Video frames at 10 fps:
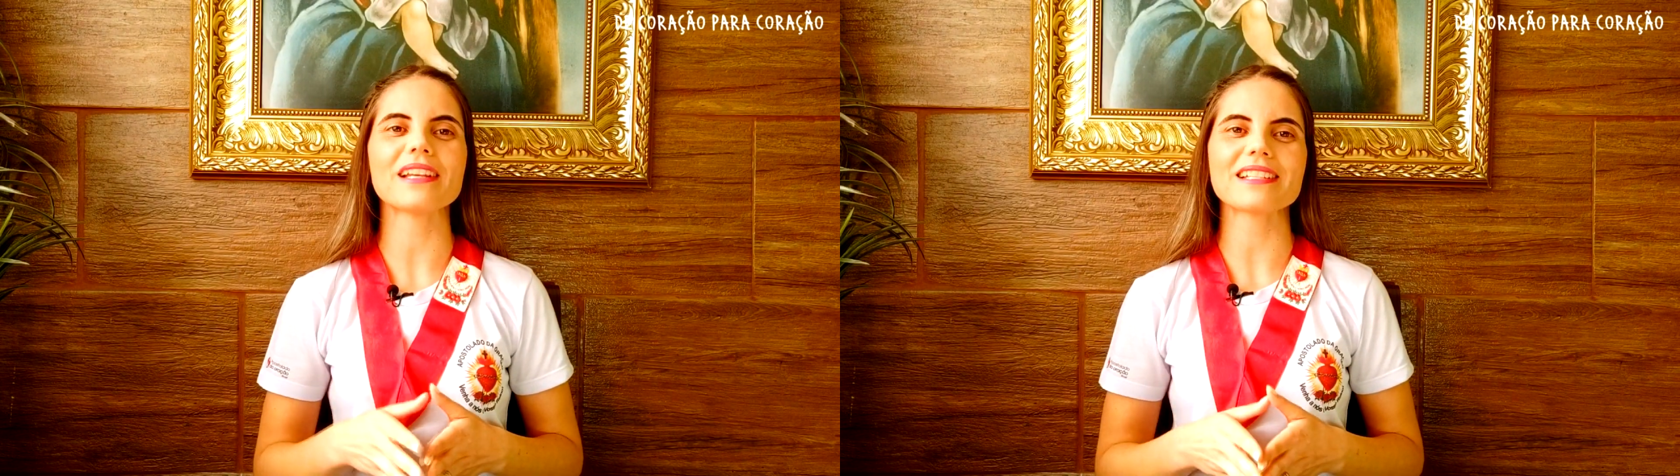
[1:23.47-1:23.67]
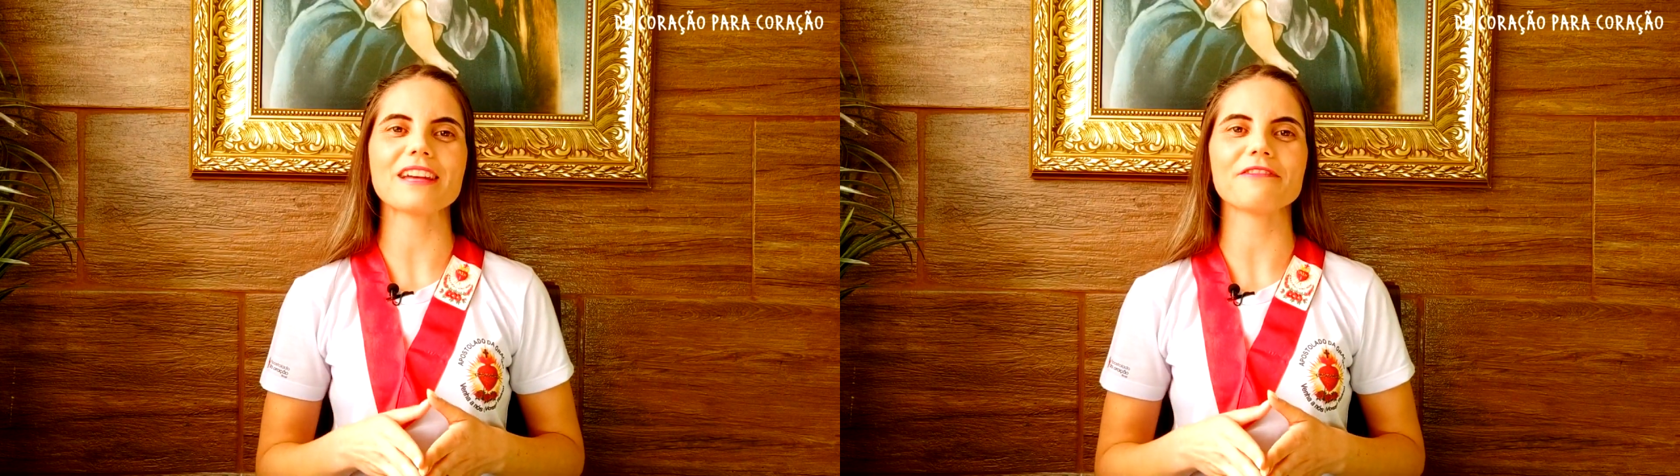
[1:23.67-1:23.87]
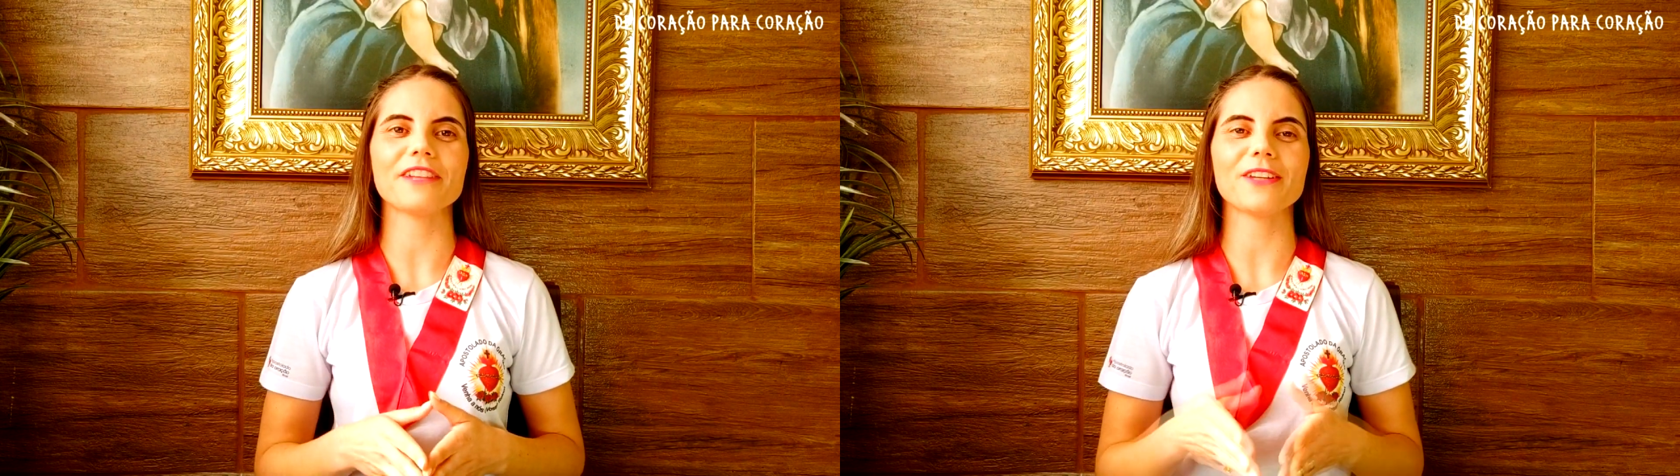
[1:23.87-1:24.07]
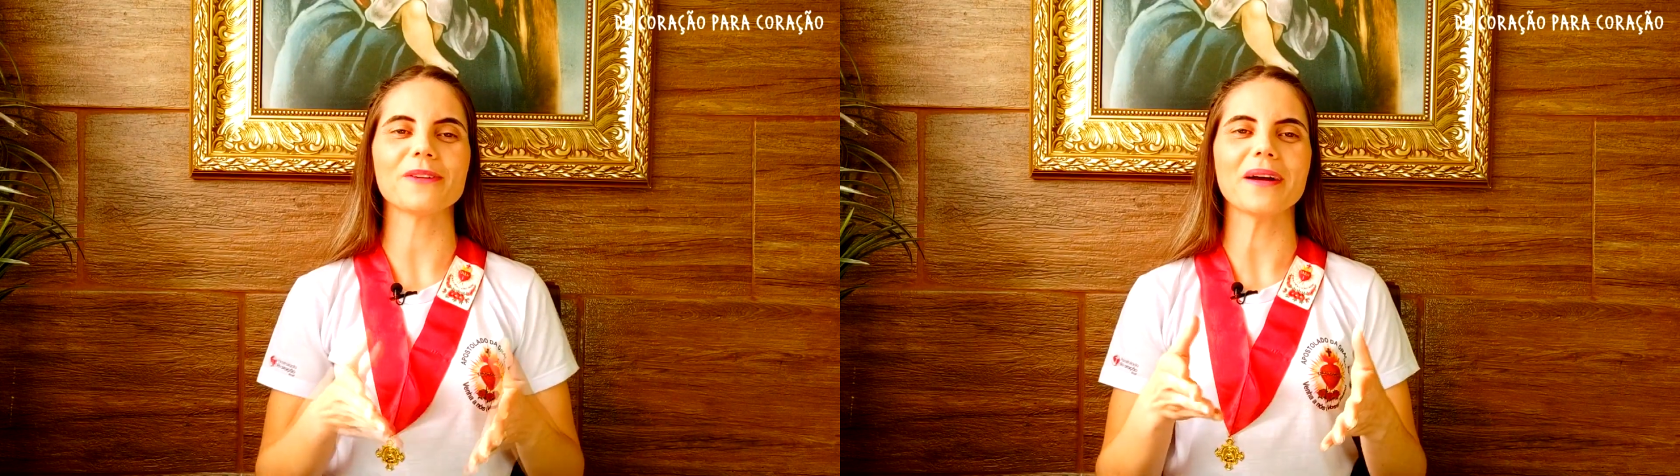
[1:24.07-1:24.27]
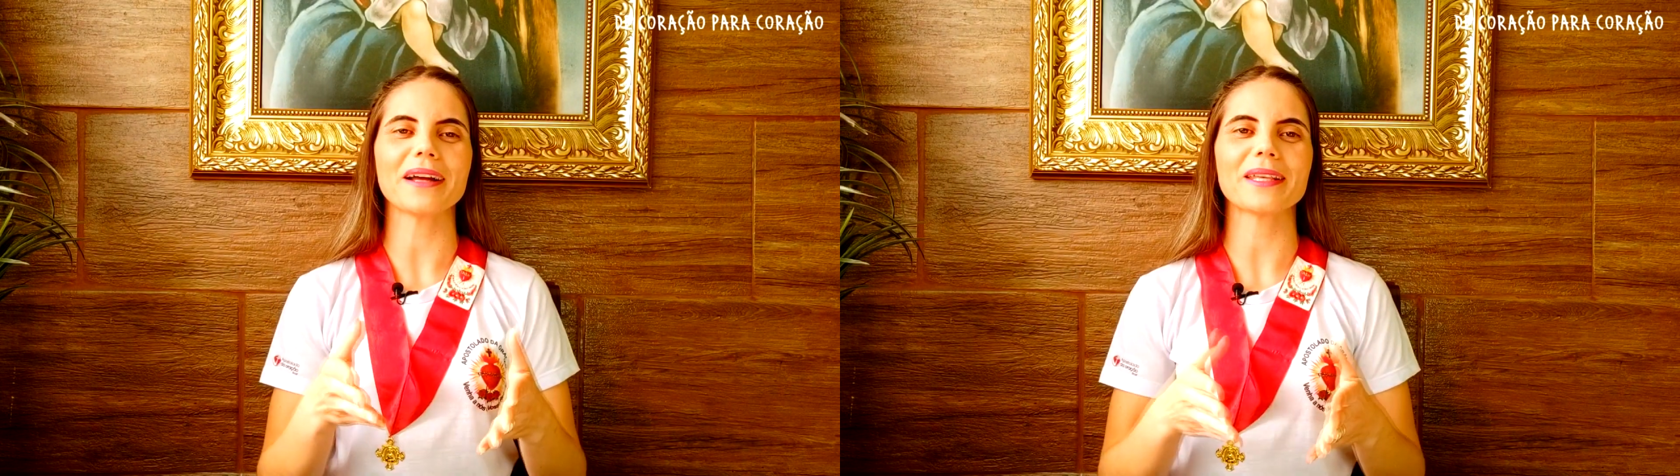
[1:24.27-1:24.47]
desafio
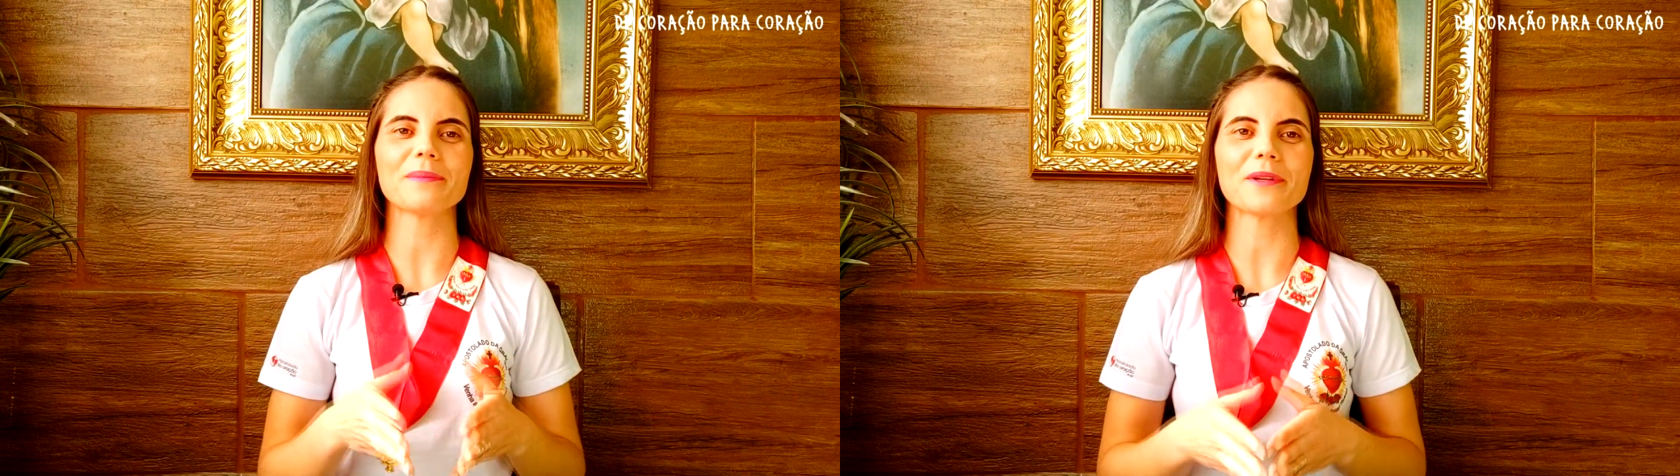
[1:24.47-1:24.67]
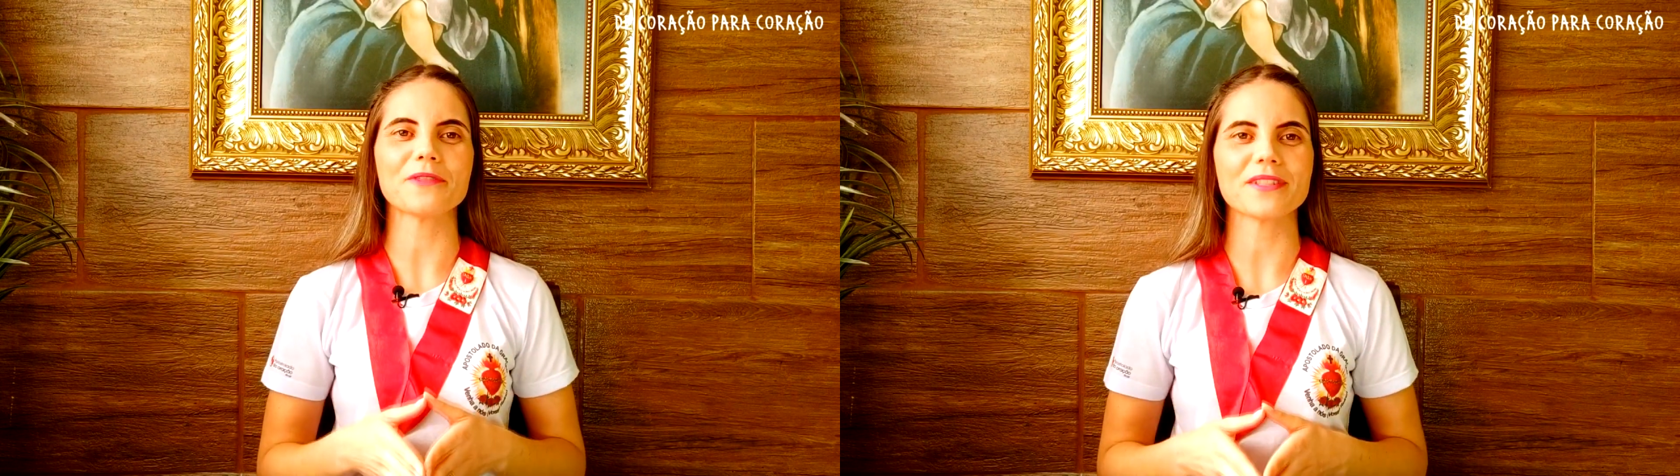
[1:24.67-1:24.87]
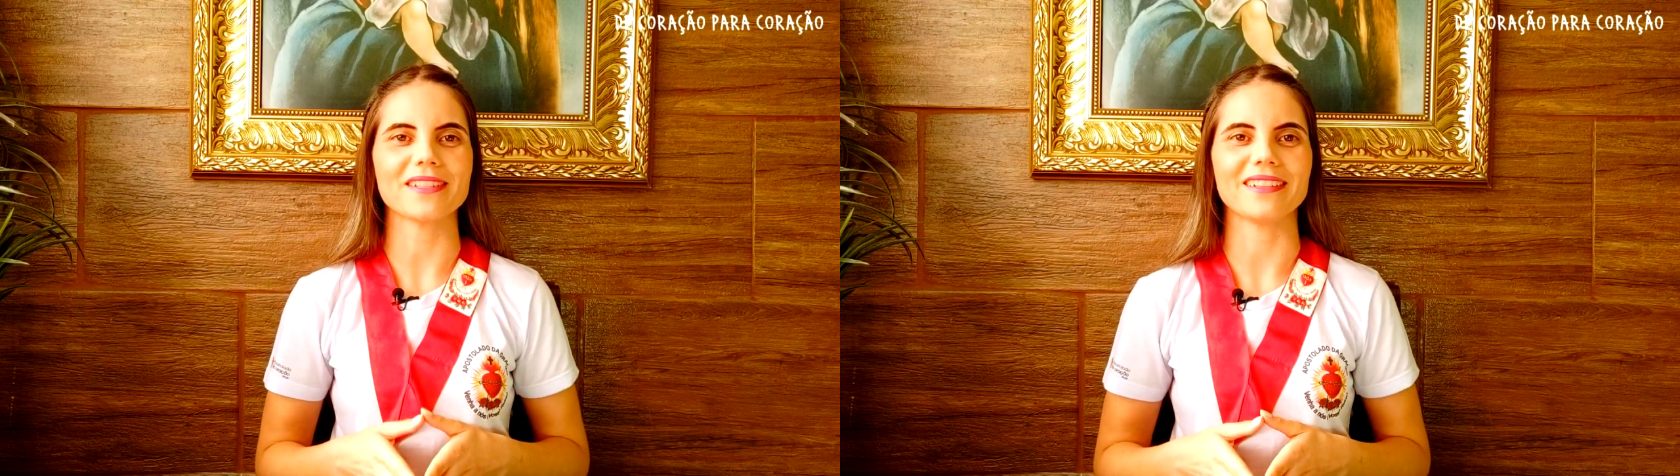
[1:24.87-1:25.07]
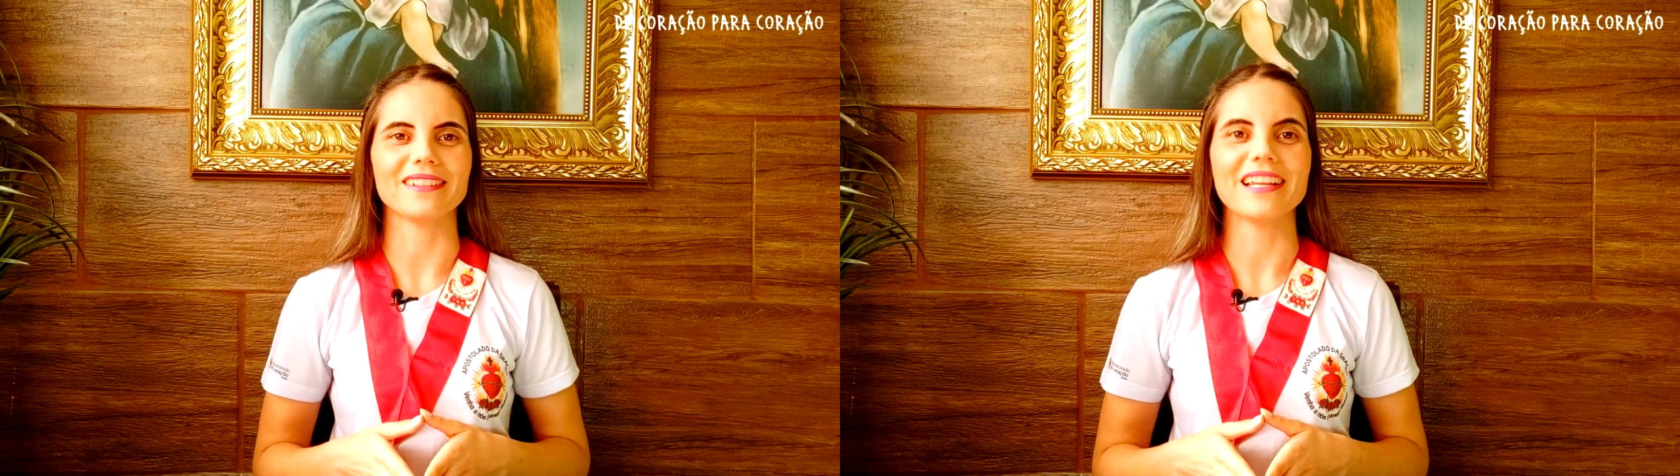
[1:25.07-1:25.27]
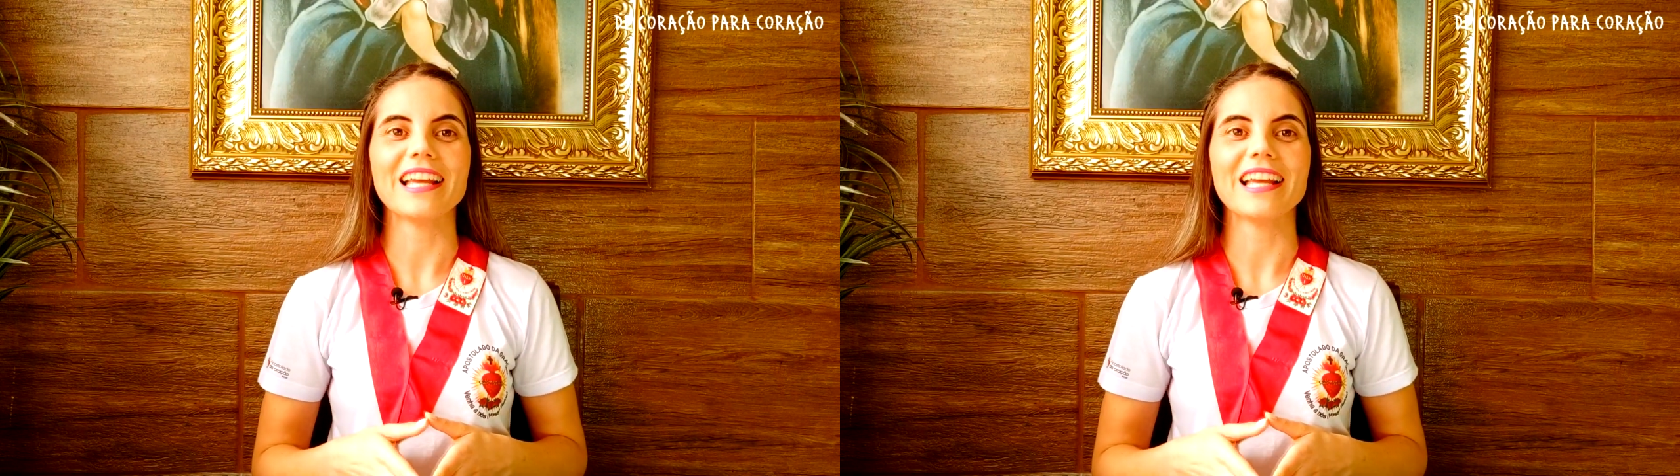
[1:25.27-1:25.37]
aqui para você.